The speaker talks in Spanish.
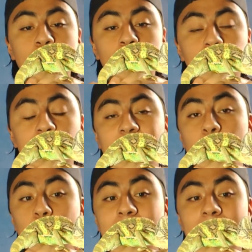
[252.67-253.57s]
mucho
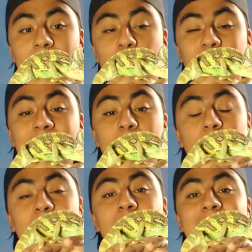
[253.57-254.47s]
de una hembra. ¿Por qué?
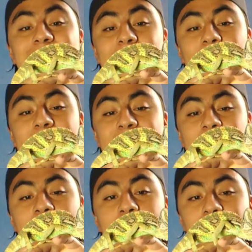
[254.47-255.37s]
Porque unas
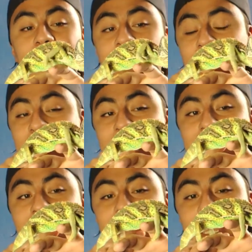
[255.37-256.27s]
hembras de
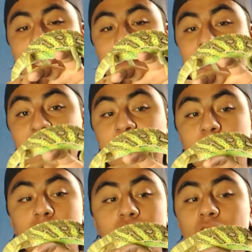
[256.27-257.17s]
esta talla más o
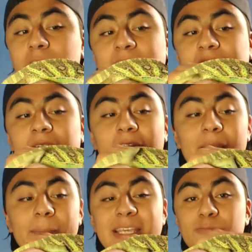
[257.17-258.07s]
menos no tienen
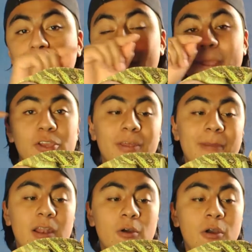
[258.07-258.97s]
el mismo tamaño de
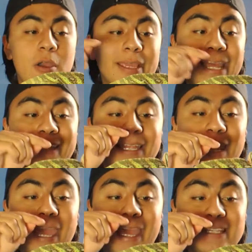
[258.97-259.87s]
velo que
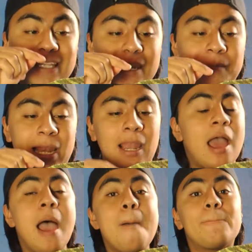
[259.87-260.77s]
tiene este animal.
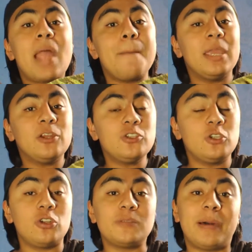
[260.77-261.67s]
También
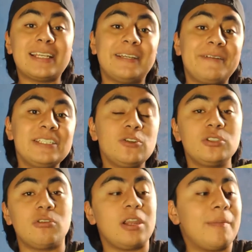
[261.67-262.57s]
nosotros, para saber si
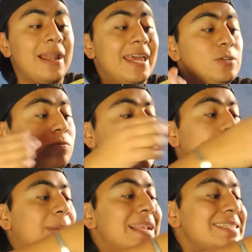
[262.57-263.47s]
nuestro animal es un
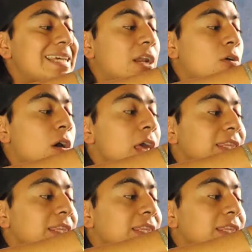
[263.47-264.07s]
animal sano,